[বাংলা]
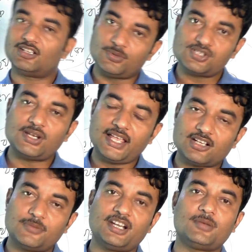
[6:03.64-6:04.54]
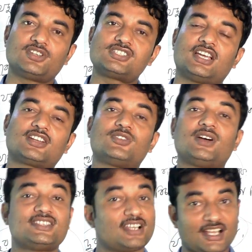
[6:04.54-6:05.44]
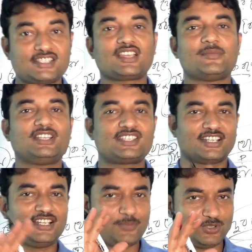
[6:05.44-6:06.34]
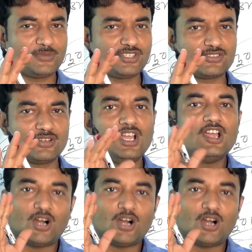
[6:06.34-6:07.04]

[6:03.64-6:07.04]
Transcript: তাহলে অবশ্যই লাইক কমেন্ট এবং শেয়ার করো আর যারা আজকে আমাদের চ্যানেলে প্রথম এসেছো